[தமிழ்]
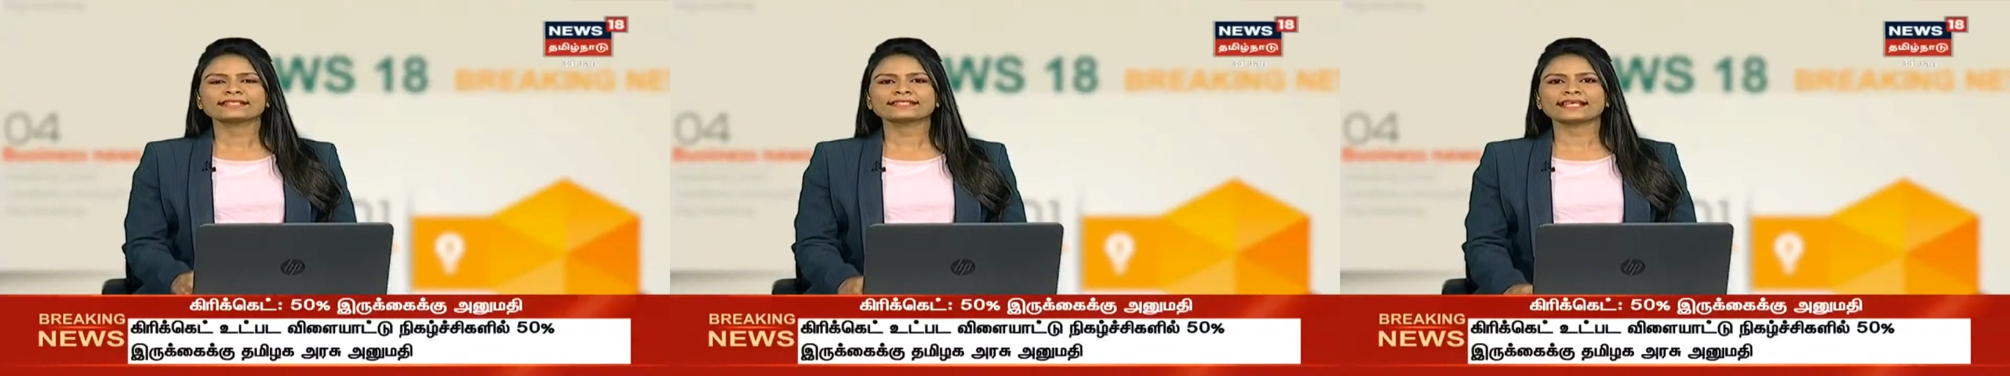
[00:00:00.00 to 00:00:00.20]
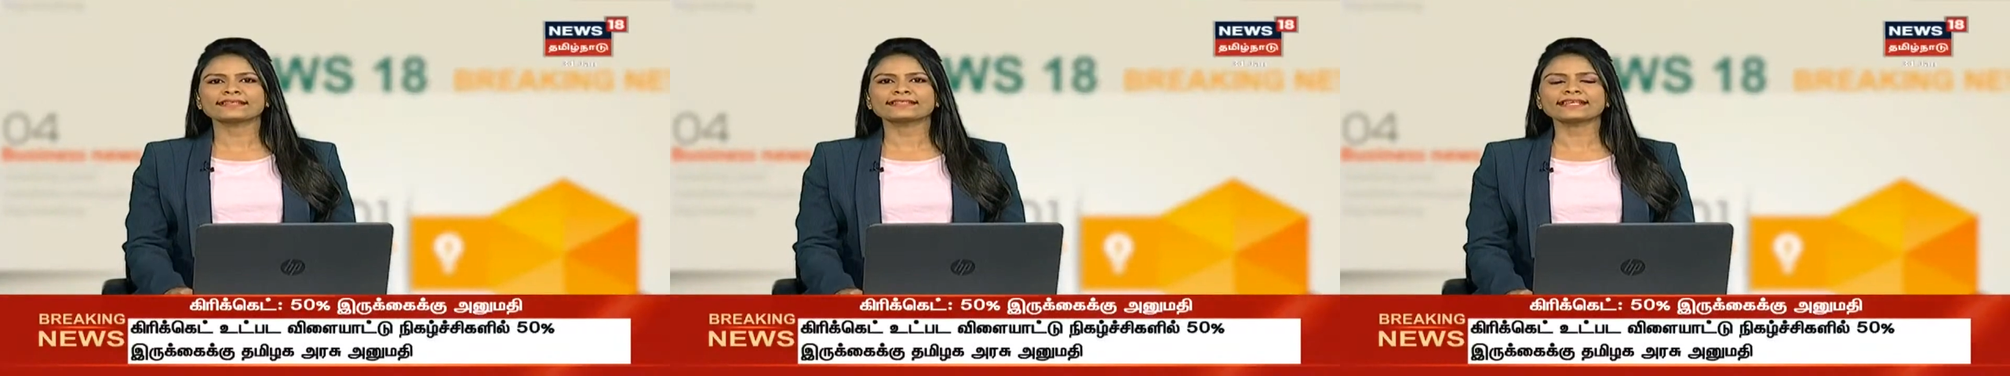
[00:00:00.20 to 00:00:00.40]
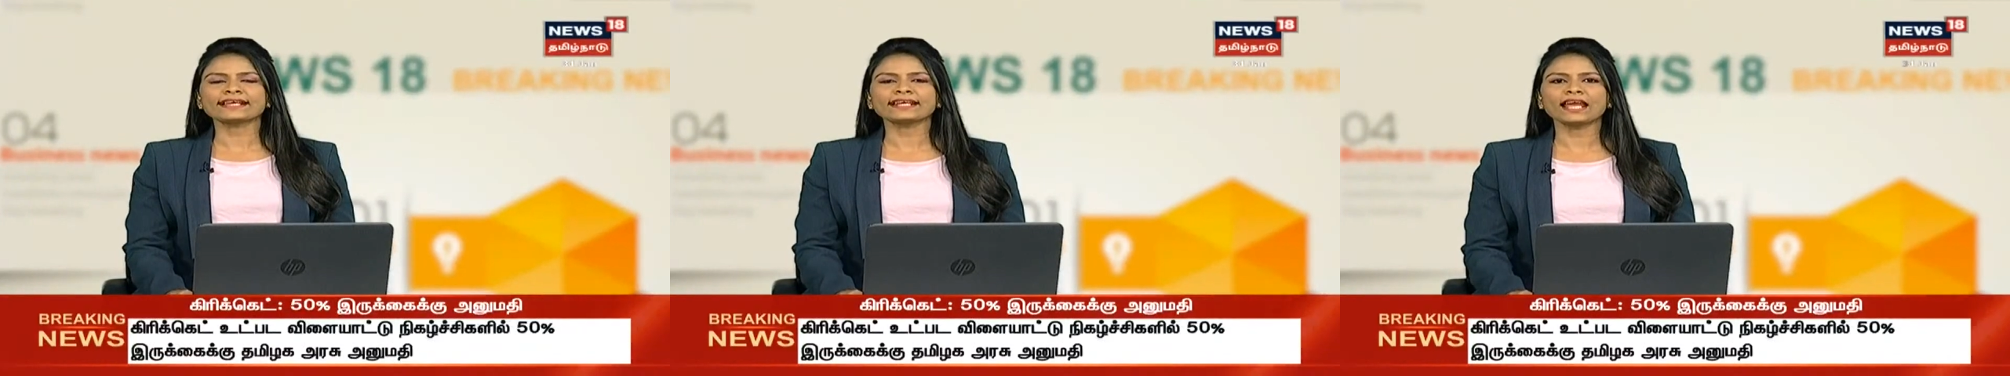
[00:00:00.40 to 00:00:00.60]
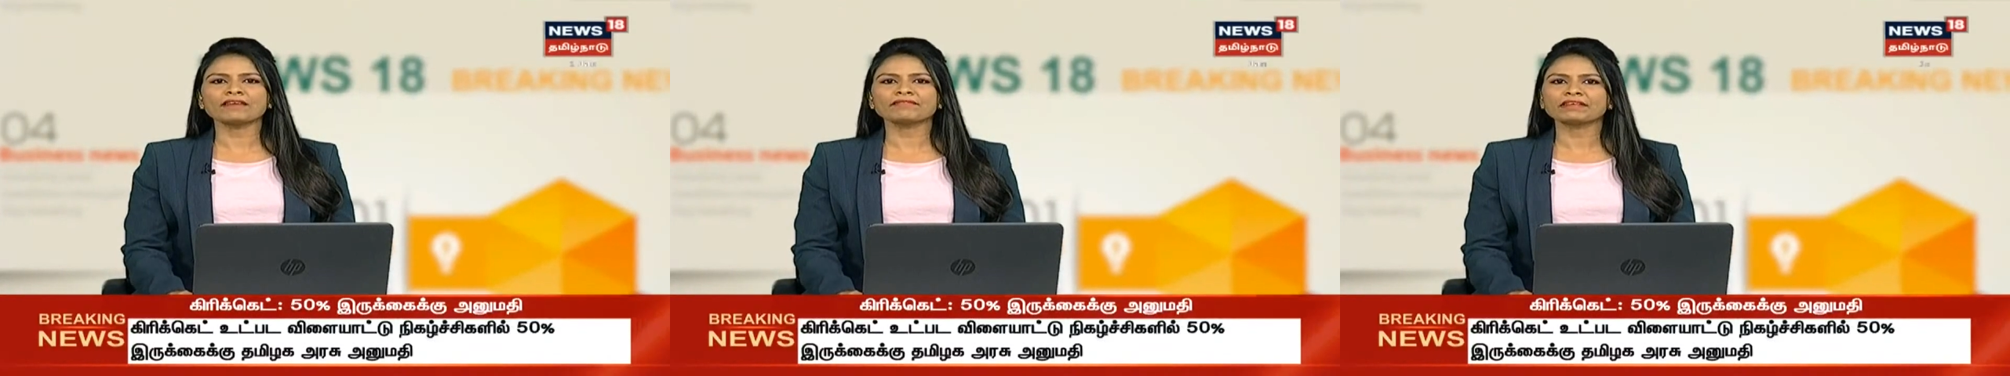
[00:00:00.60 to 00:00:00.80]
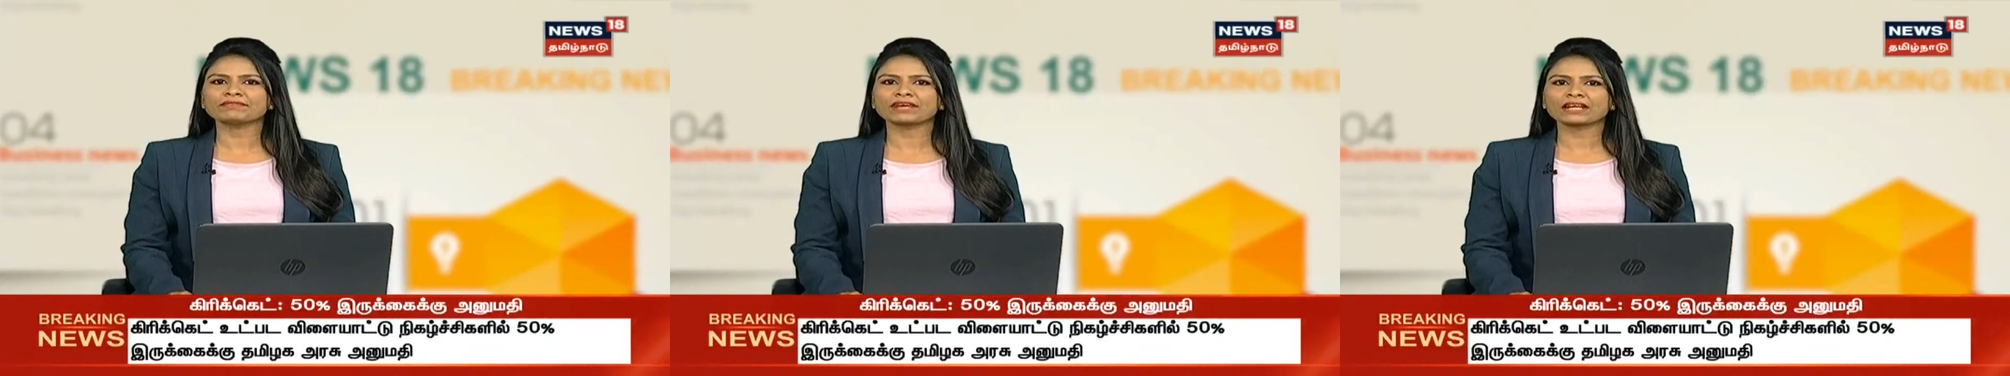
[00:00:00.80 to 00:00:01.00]

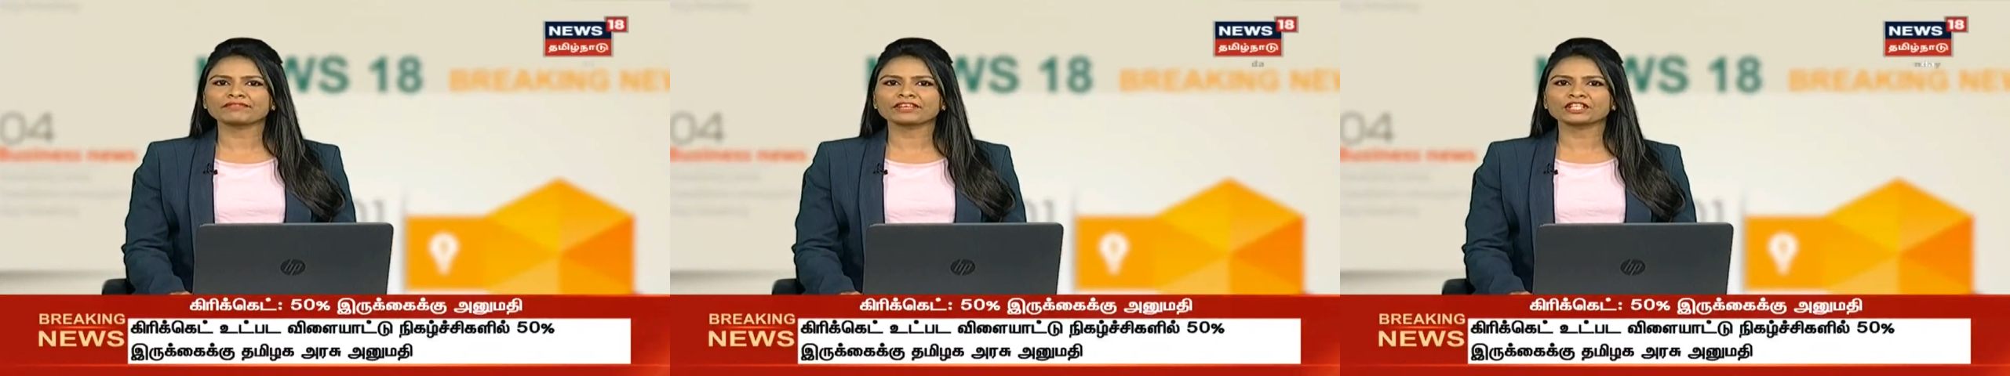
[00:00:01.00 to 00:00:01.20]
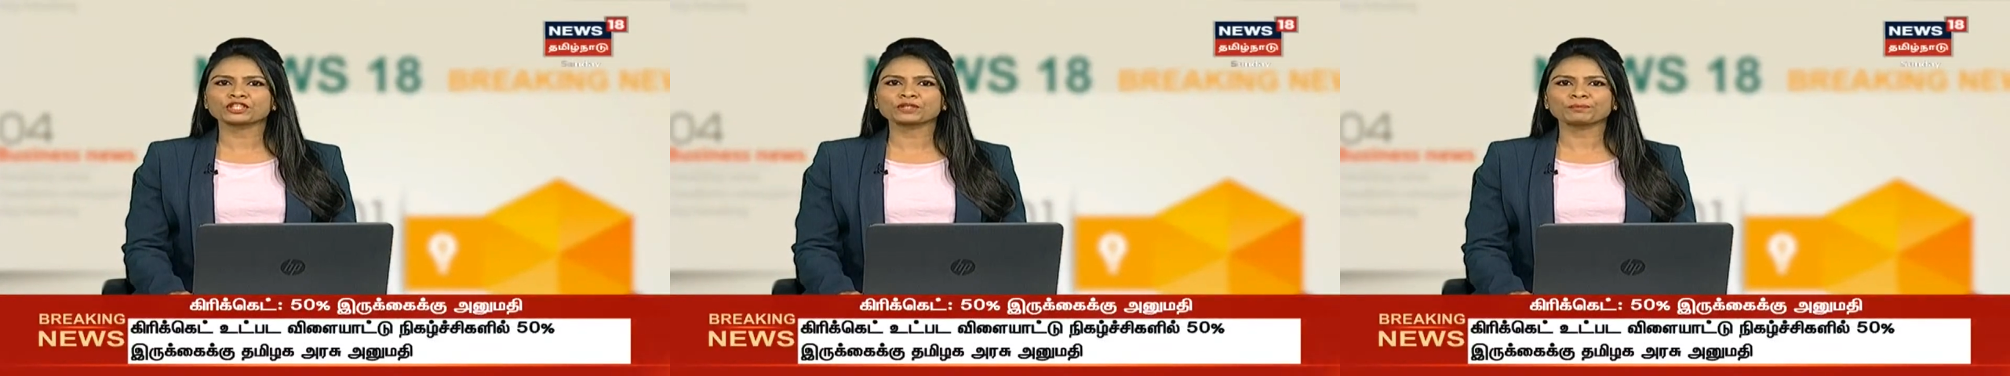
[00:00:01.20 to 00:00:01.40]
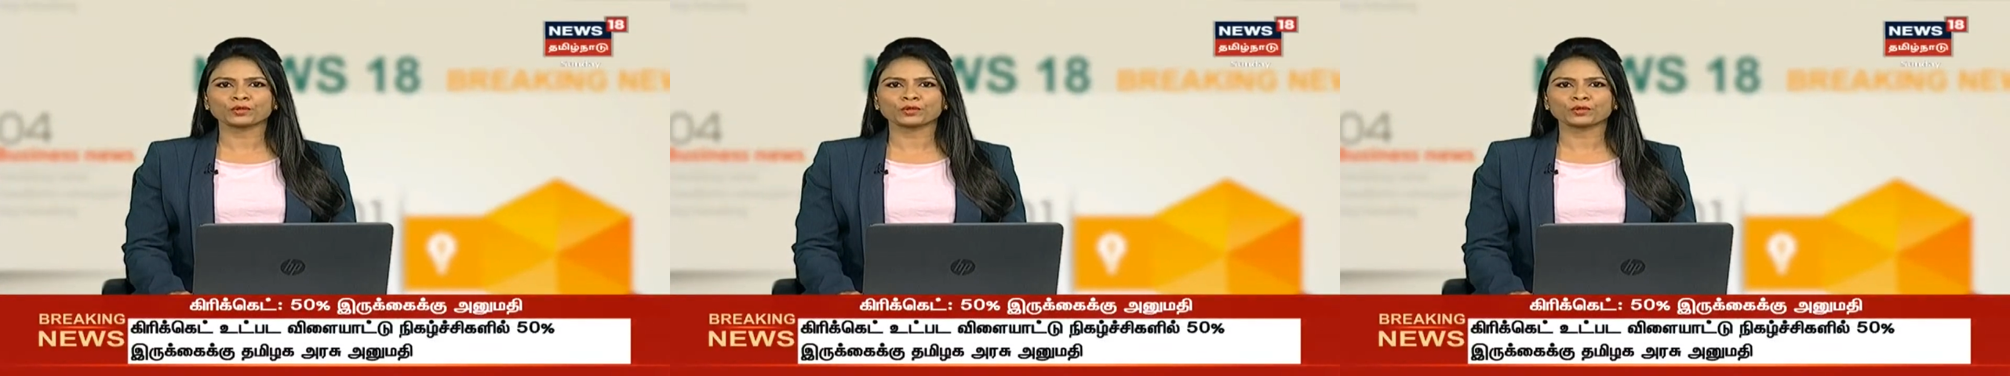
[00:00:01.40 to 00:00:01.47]
சசிகலாவை வரவேற்று